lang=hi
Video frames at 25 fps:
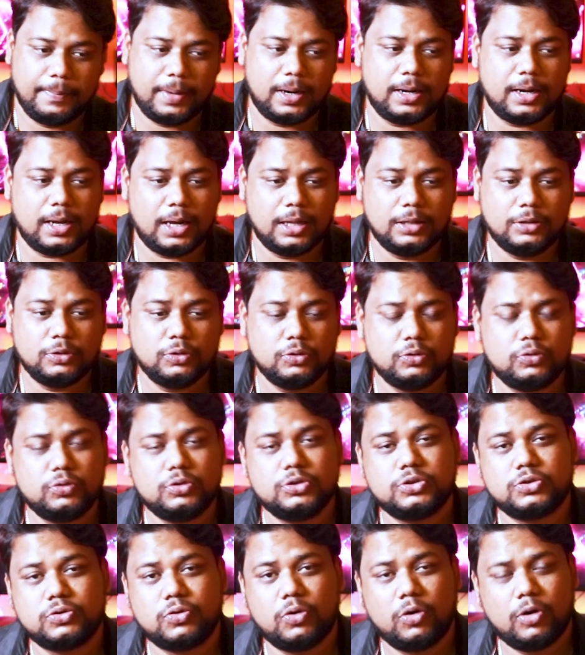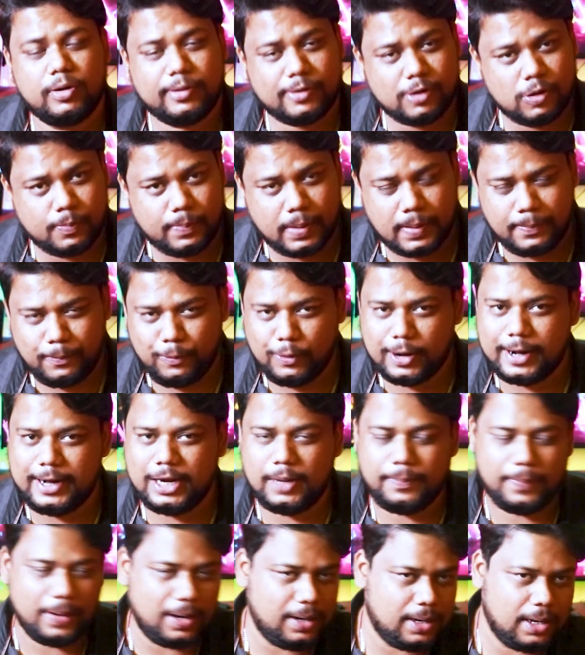बट अंतुतु स्कोर के ऊपर पूरा
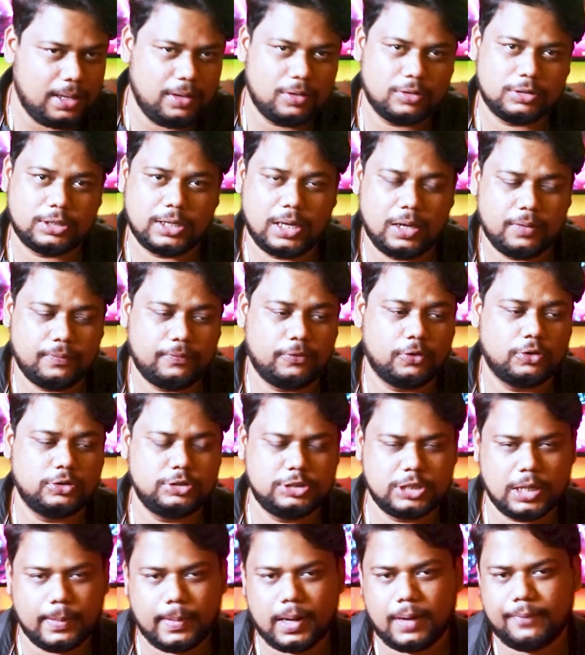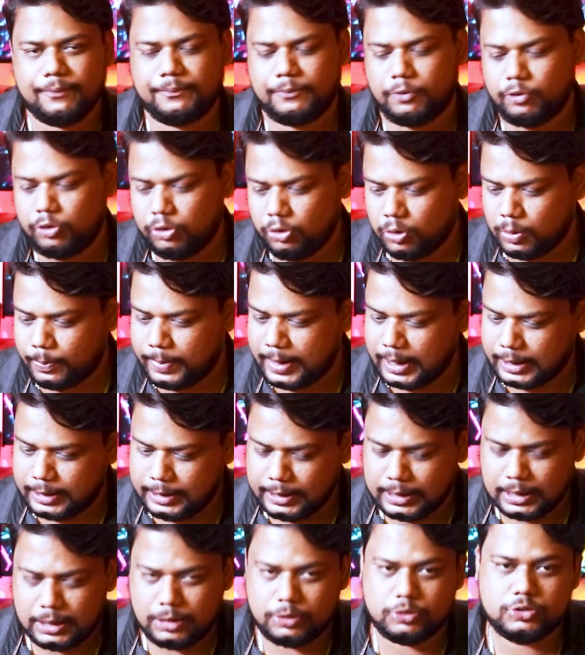डिपेंड नहीं होता है फोन जब आप फोन को
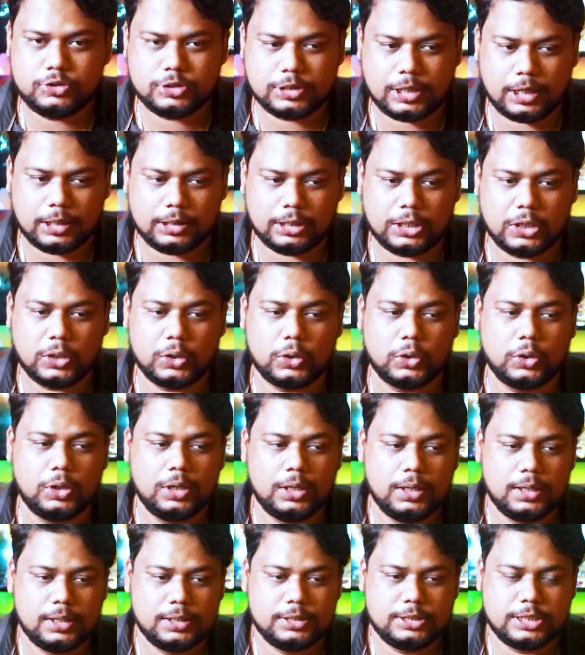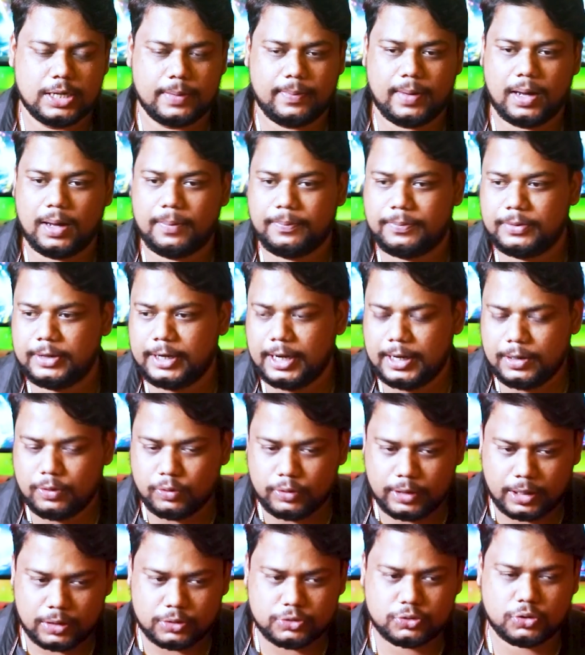प्रैक्टिकल यूज करते हो जब आप डे
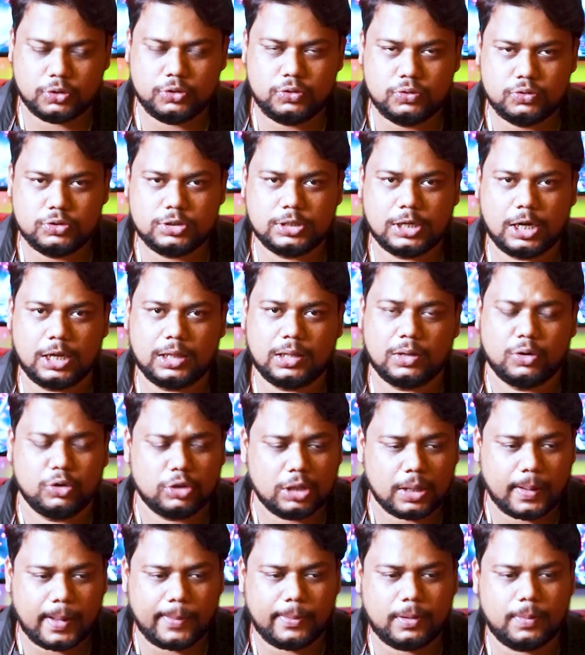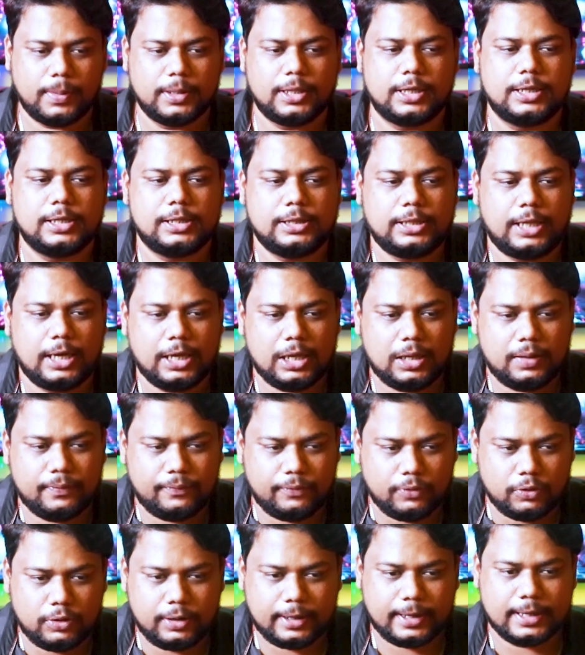टू डे उसको यूज करते हो तब तो आपको पता चलता है कि ये
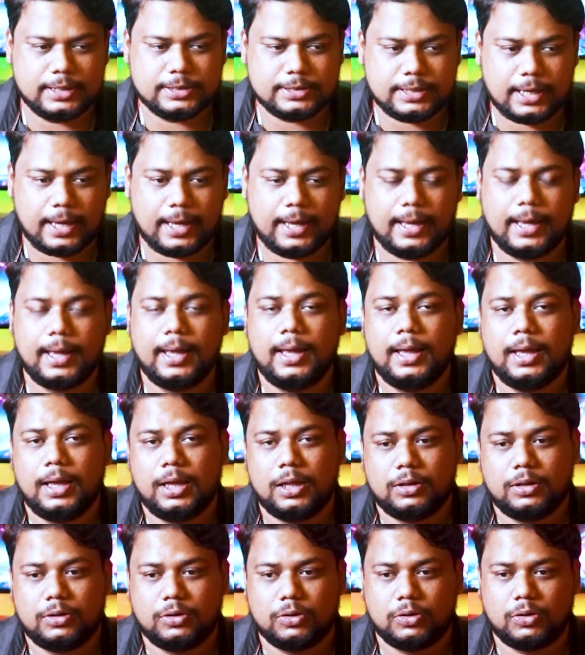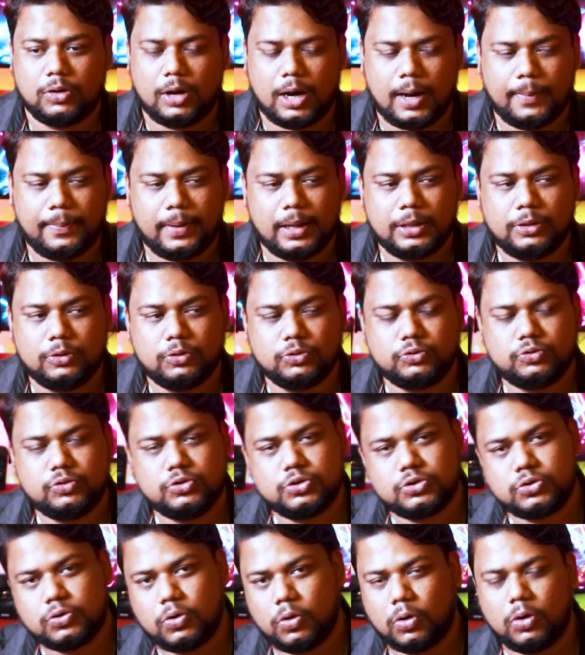फोन कैसा है तो आप
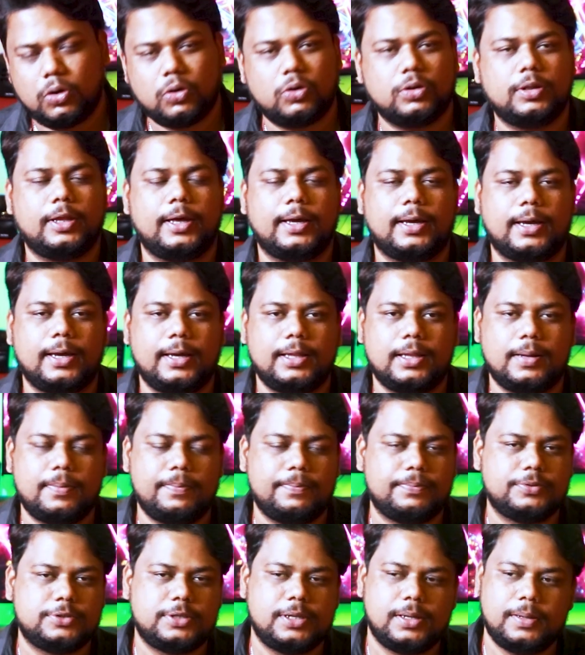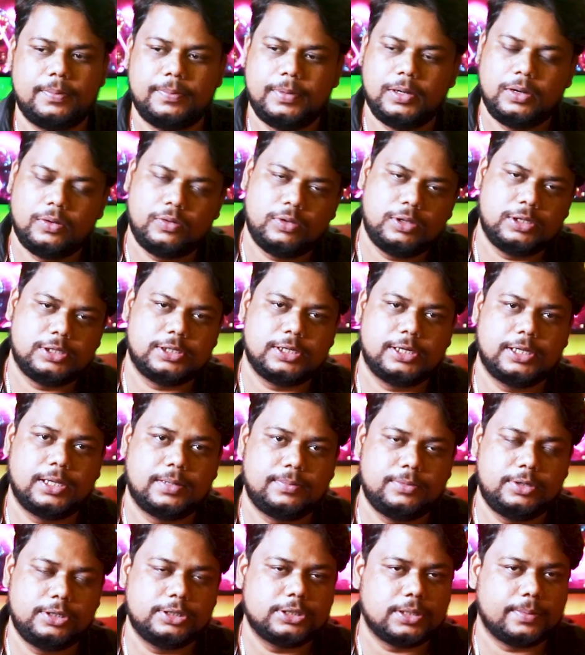अंधुतु स्कोर को देख के एकदम से बिल्कुल से
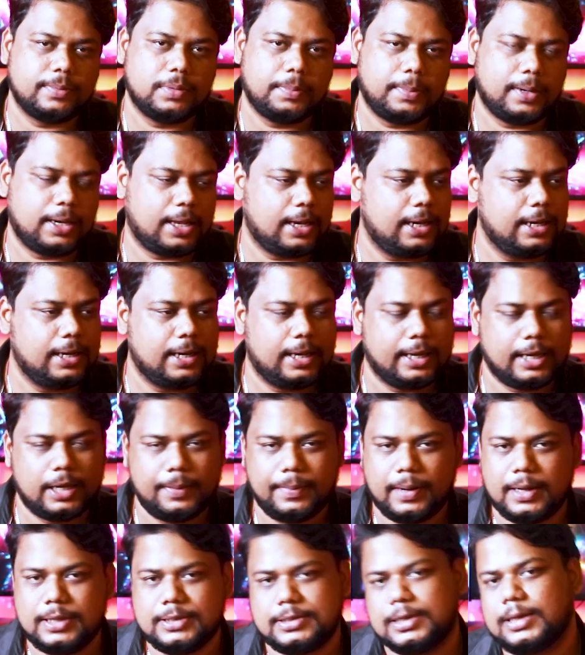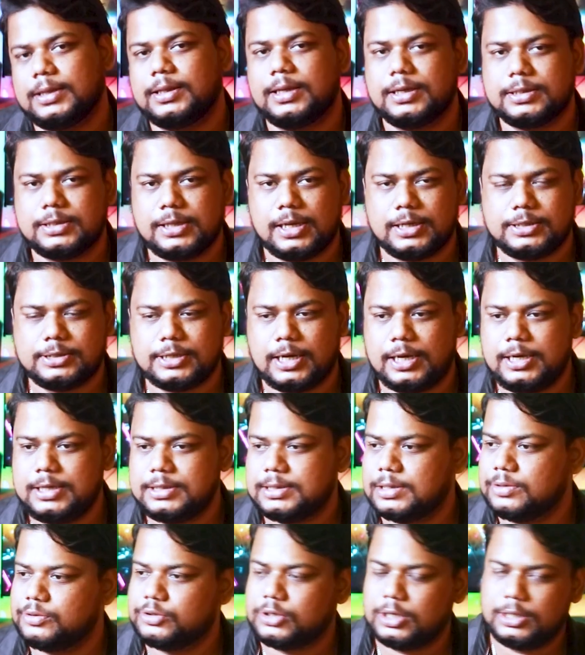एकदम रीजन में बना लेना कि भाई इसका दस लाख
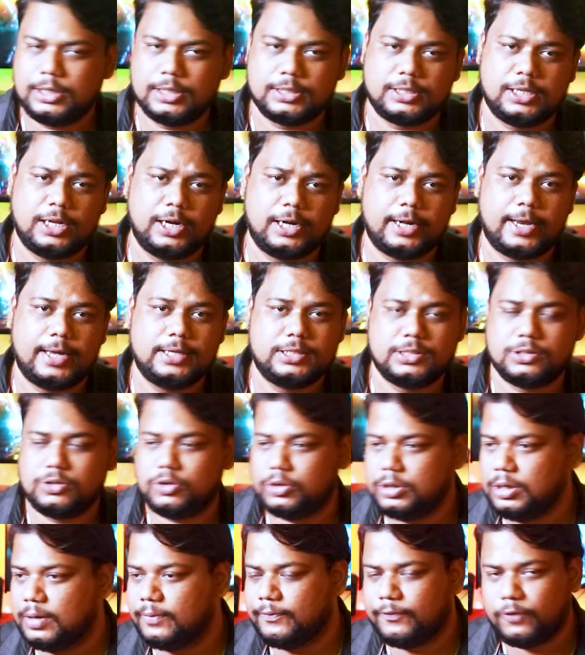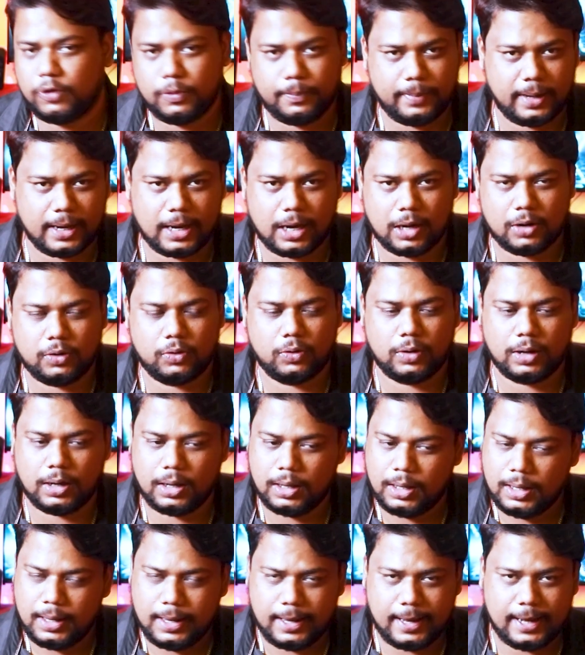चालीस है उसका दस लाख अठाईस है तो ये फोन बेकार होगा
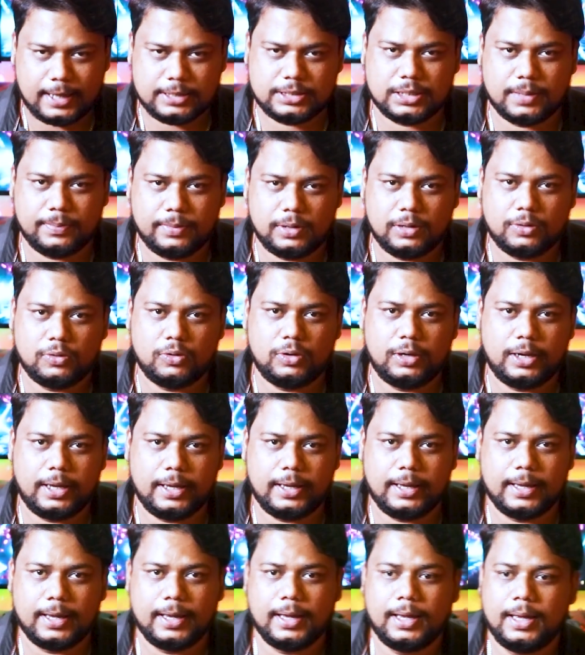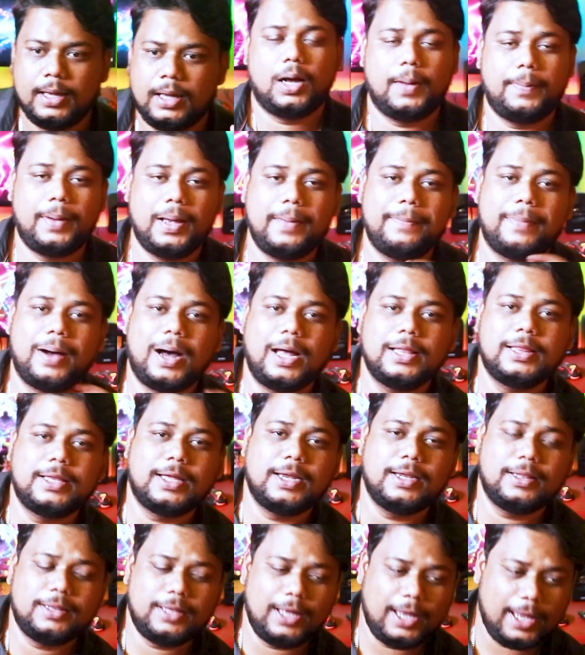ऐसा बिल्कुल नहीं है अब भाई बात
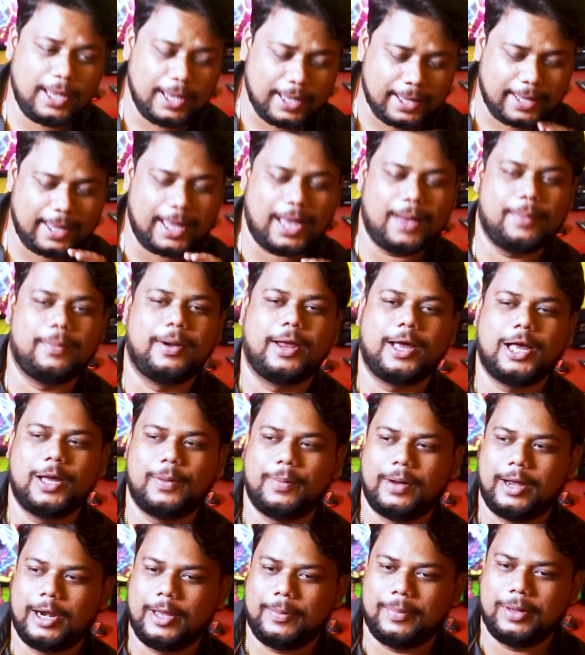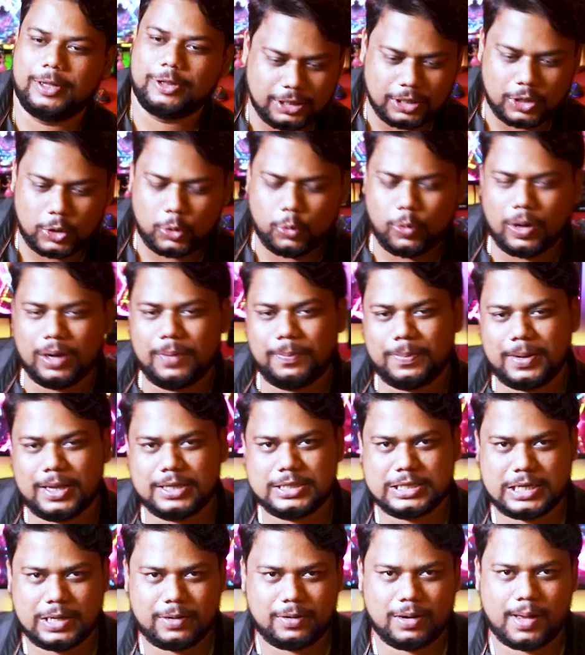करते हैं कैमरा के बारे में देखो वन
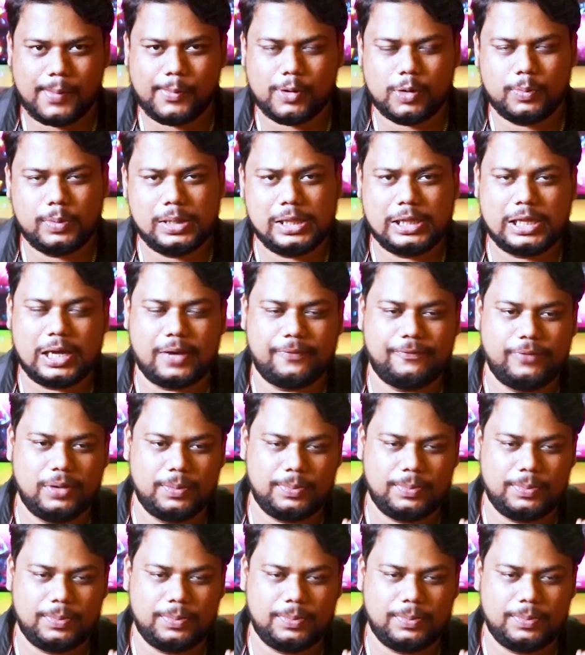प्लस इलेवन आपको मिलता है